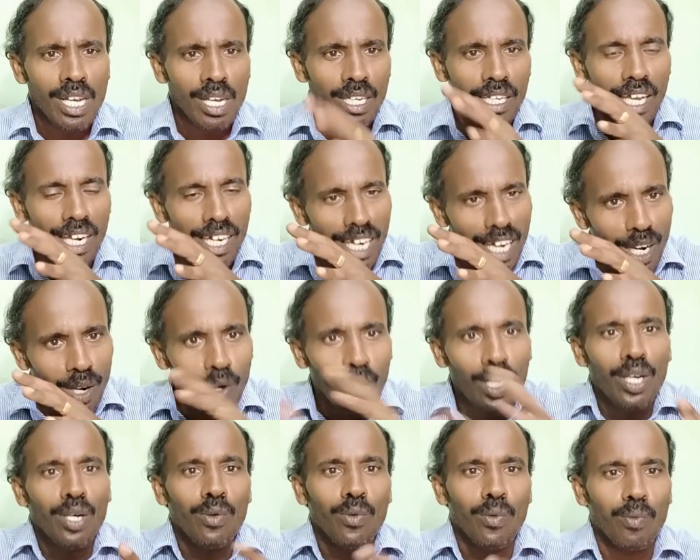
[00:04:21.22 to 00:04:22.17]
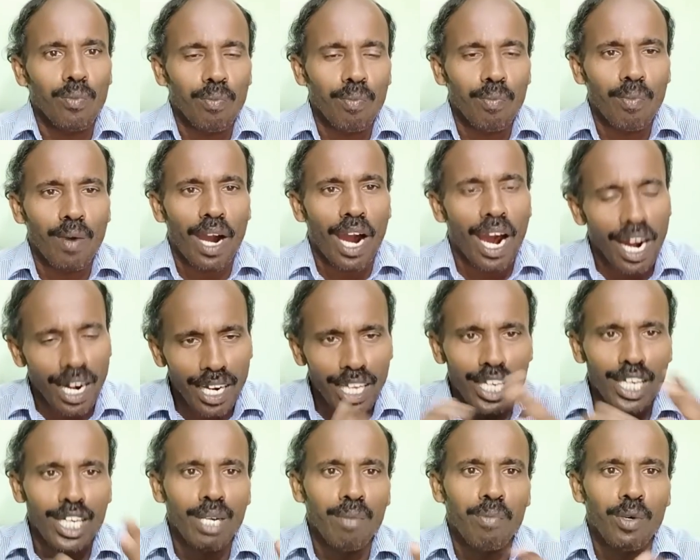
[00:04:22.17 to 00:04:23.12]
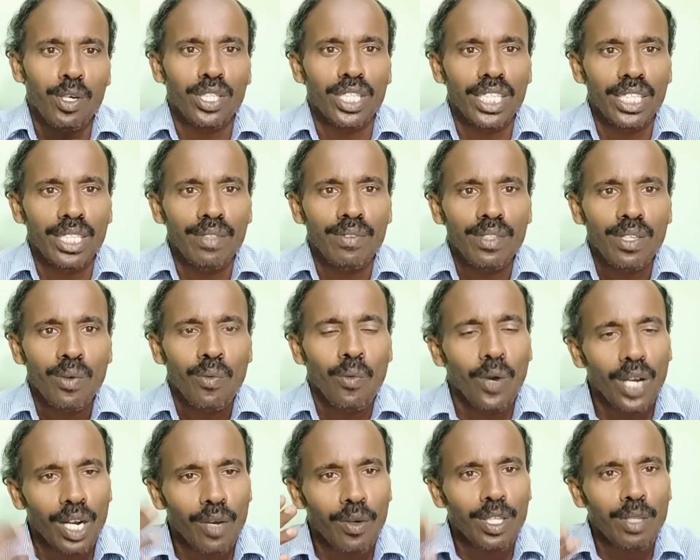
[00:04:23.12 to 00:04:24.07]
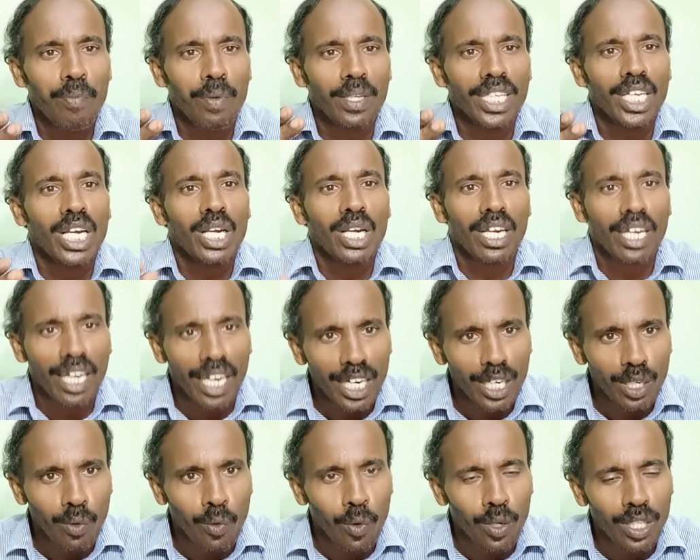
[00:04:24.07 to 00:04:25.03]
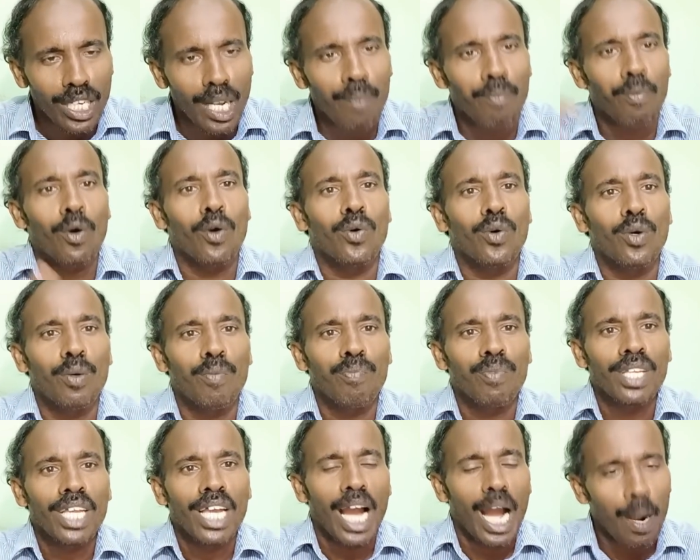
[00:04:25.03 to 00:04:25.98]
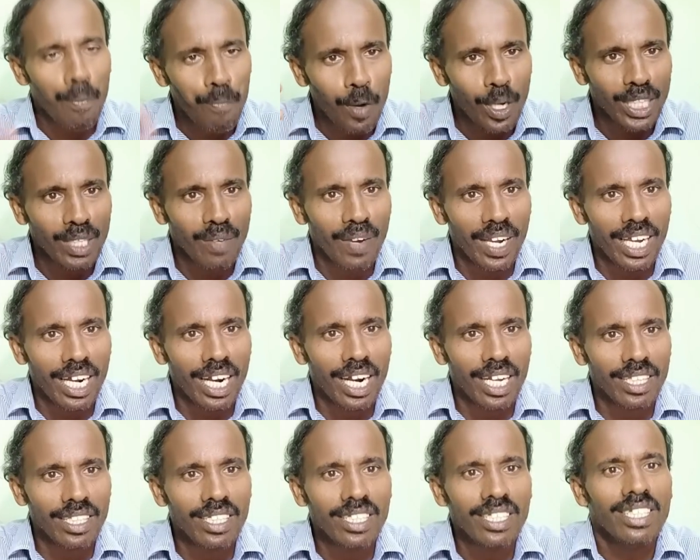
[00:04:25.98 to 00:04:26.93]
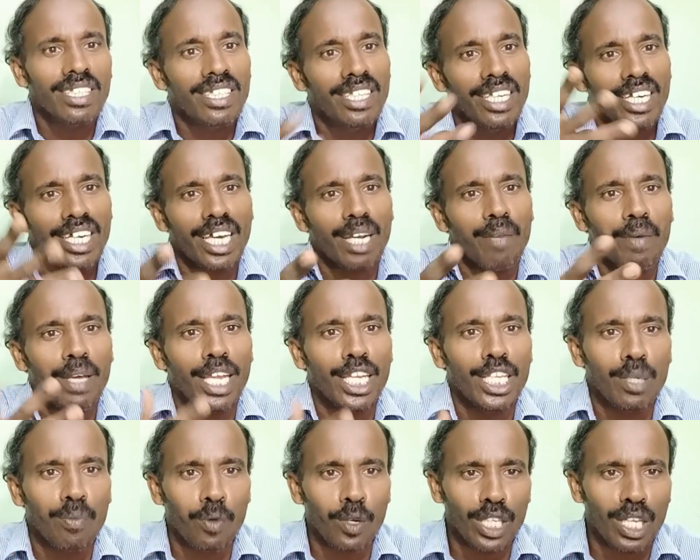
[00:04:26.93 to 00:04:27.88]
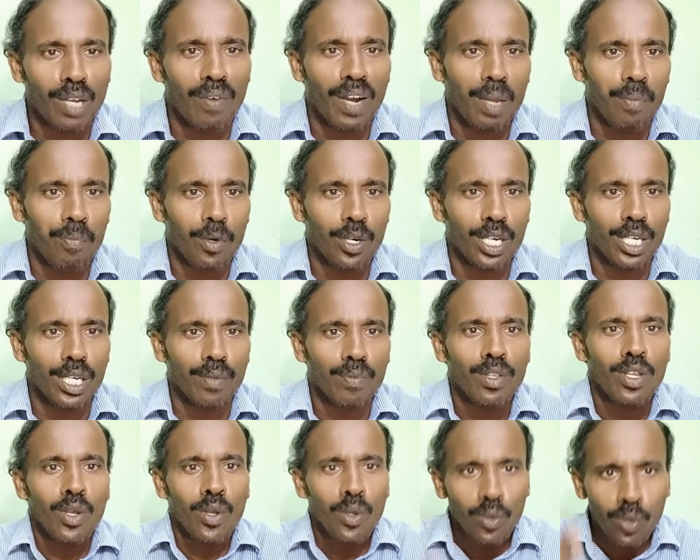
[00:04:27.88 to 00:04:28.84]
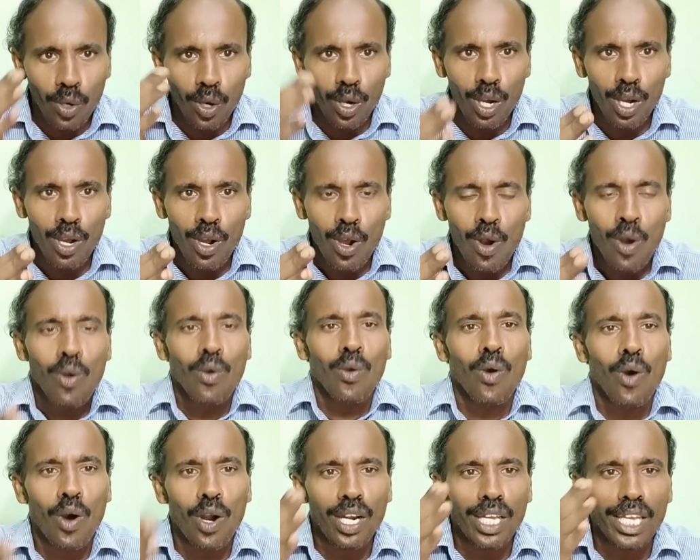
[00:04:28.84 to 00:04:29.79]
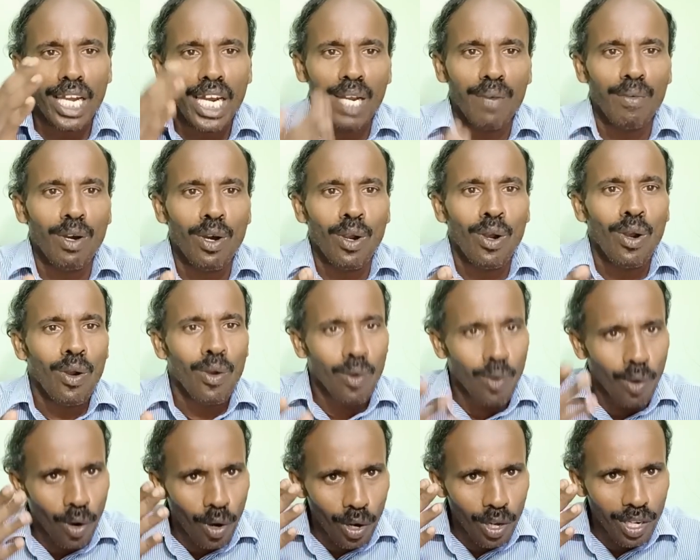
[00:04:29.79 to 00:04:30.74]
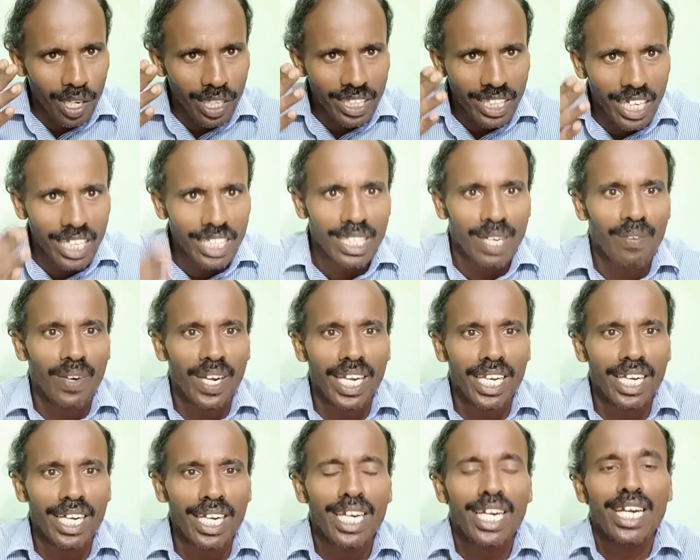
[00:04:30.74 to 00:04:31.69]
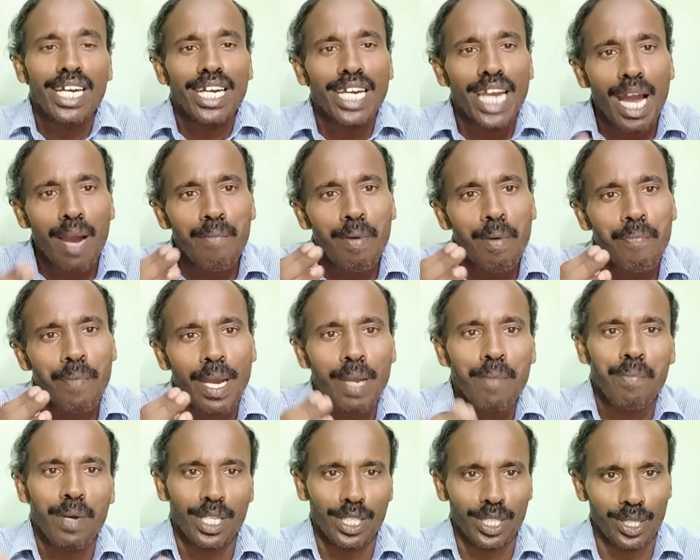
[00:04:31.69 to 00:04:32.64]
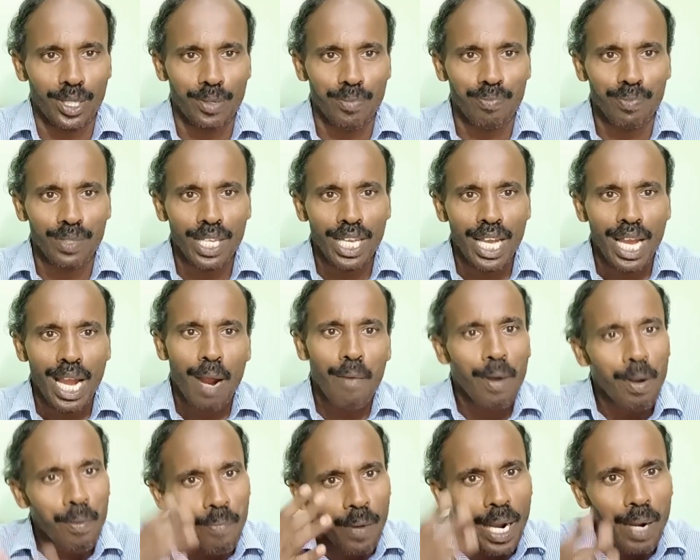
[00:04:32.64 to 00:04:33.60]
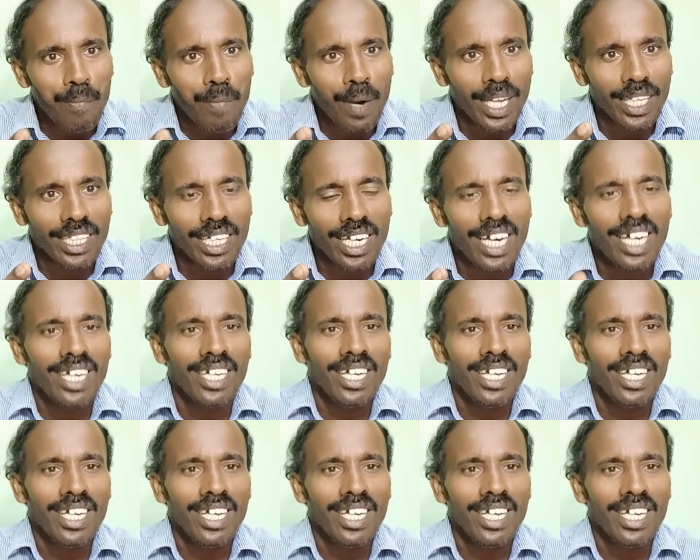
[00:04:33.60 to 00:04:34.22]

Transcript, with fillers: எல்லா லோடும் ஆனில் இருக்கும்போது உங்களுக்கு வந்து பார்த்தீங்கன்னா கரண்ட் கூடுதலாக போகும் அப்போ அந்த வயரானது சீக்கிரமே எரிஞ்சு போக வாய்ப்பு உண்டு ஸோ லோடு என்னவோ லோடுக்கு தகுந்த வயரை நாம் பயன்படுத்தணும் அப்படி பயன்படுத்தினா